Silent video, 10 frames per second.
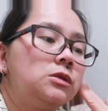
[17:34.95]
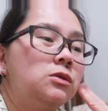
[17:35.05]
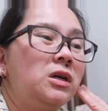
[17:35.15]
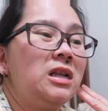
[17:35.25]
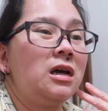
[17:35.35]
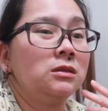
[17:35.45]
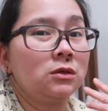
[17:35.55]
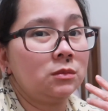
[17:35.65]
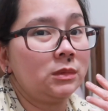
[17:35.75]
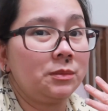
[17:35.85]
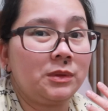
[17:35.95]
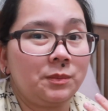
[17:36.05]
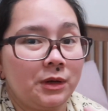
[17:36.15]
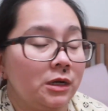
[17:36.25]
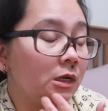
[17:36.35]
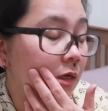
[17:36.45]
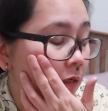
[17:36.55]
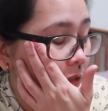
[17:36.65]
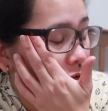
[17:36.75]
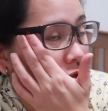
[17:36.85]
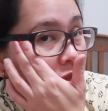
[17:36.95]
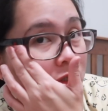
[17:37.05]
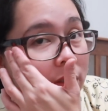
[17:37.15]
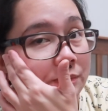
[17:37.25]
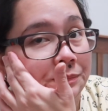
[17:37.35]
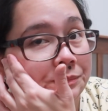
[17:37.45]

So, kailangan ko mag-prepare ng lunch niya.